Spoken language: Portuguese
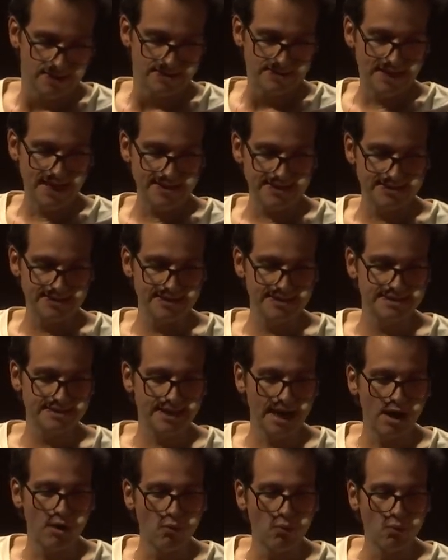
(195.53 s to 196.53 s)
Desde
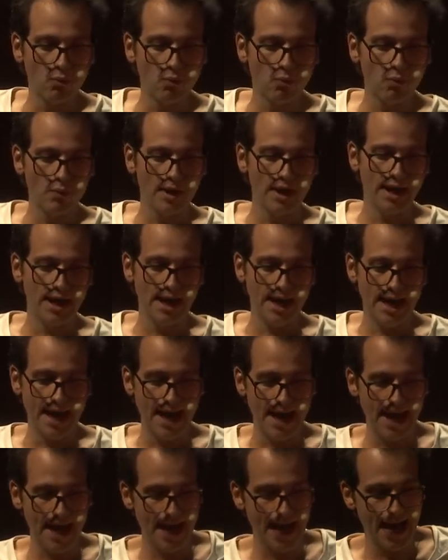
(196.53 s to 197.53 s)
então,
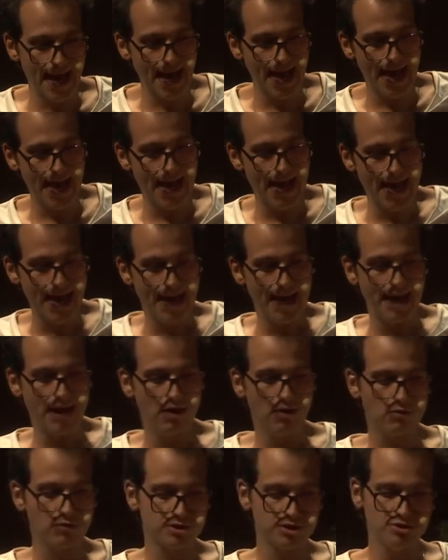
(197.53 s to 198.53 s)
é,
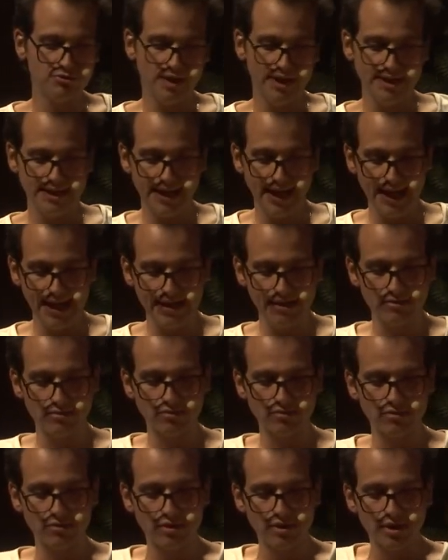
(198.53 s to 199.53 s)
eu continuei
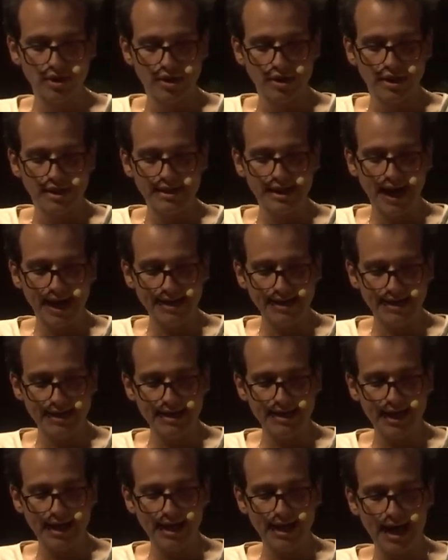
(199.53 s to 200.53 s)
lendo, e
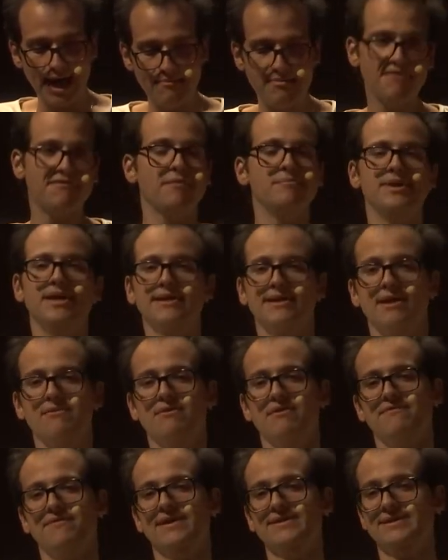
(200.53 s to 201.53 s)
aí a minha família tem
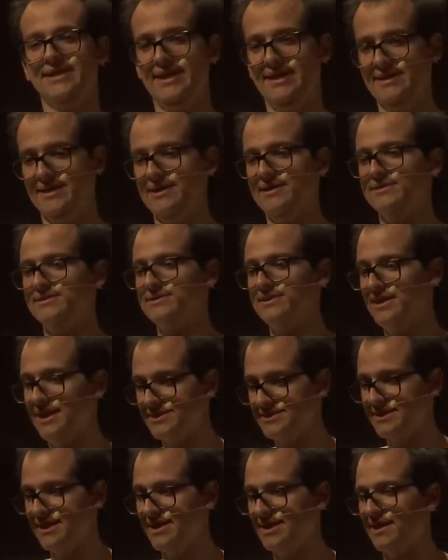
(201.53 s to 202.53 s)
uma fazenda de
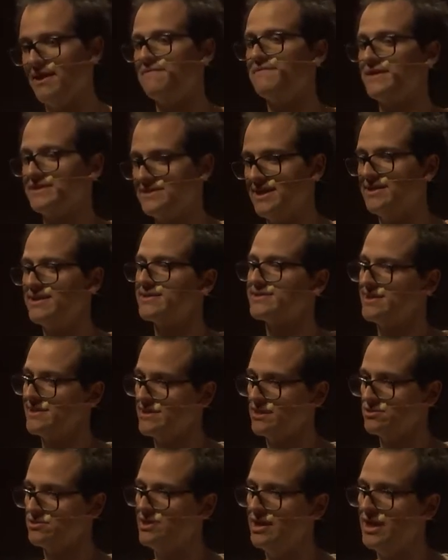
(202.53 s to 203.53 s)
lazer, que é a Fazenda
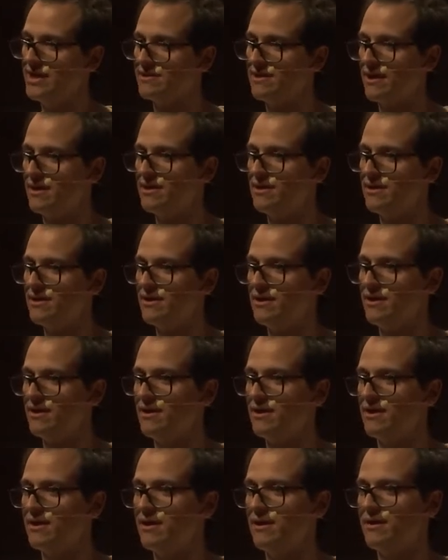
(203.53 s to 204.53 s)
Santa Julieta.
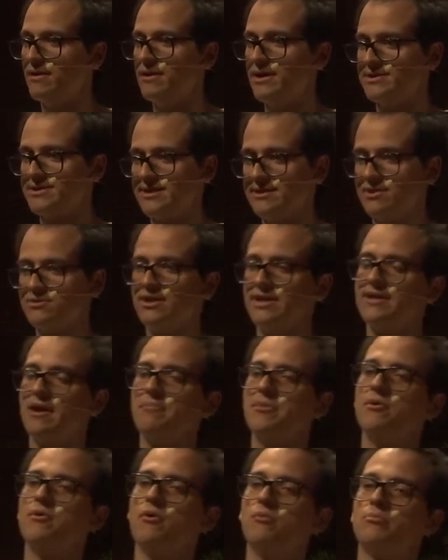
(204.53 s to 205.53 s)
A Santa Julieta
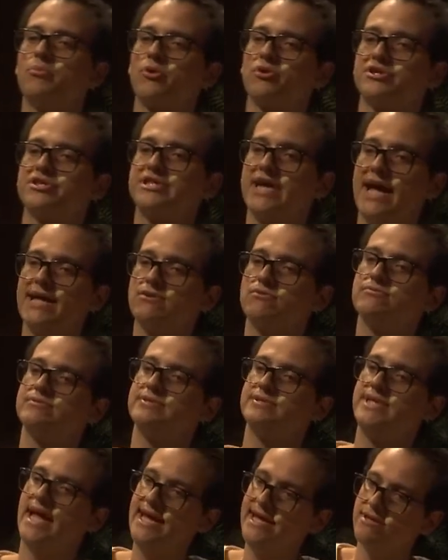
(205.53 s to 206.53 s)
Bio é um projeto
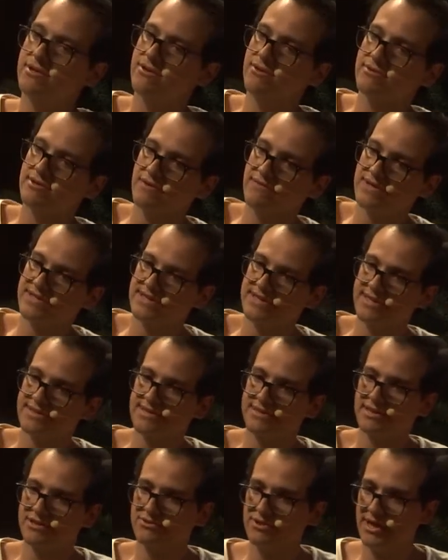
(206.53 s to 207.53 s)
dentro da Fazenda
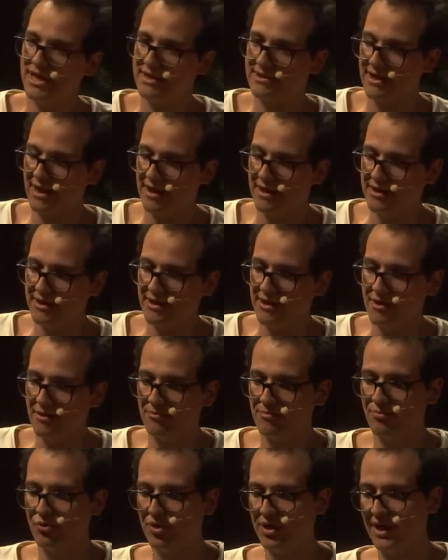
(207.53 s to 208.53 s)
Santa Julieta.
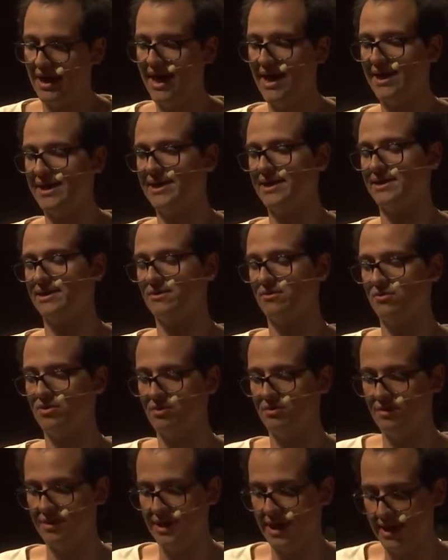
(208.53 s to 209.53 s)
Por quê?
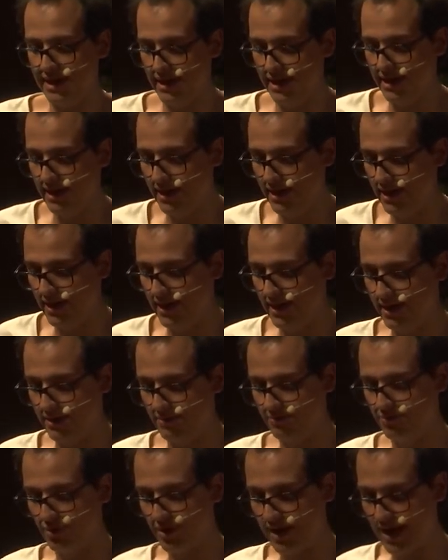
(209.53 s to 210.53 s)
E, e,
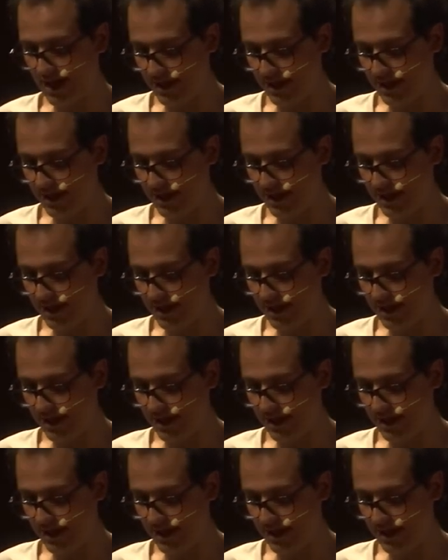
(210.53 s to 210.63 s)
porque